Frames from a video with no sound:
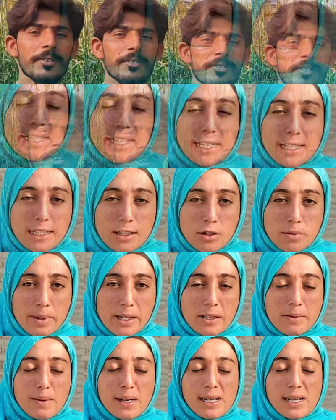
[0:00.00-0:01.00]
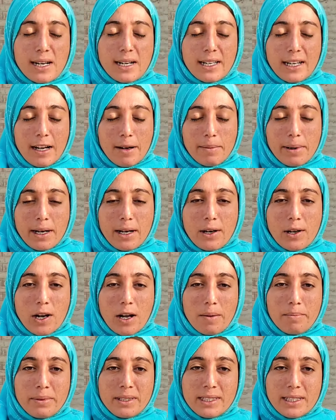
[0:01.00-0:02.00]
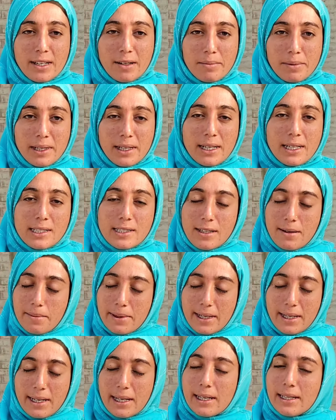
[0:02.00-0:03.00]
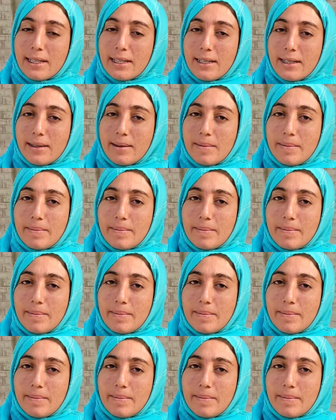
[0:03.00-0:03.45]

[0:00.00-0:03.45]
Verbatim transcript: माशा सुबह सुबह का टाइम है और आपने जान में नाश्ता बना लिया है